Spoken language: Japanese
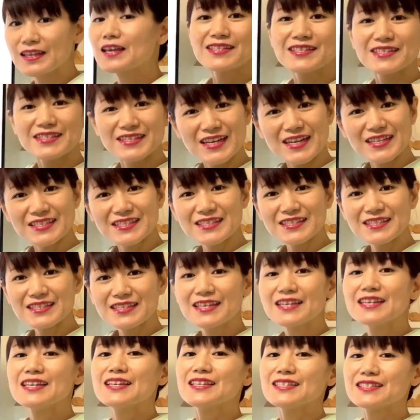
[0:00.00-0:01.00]
しかし
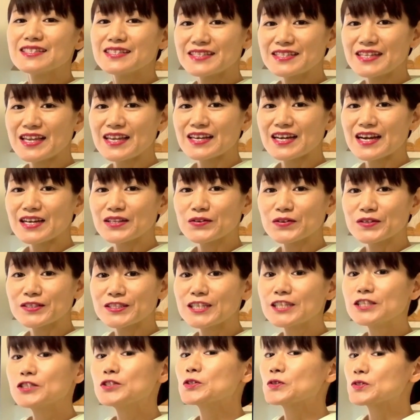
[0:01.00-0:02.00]
自然界の季
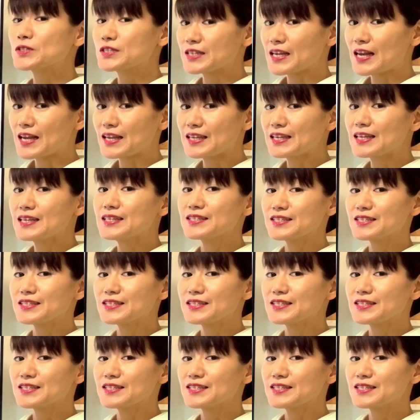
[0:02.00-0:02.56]
節と違い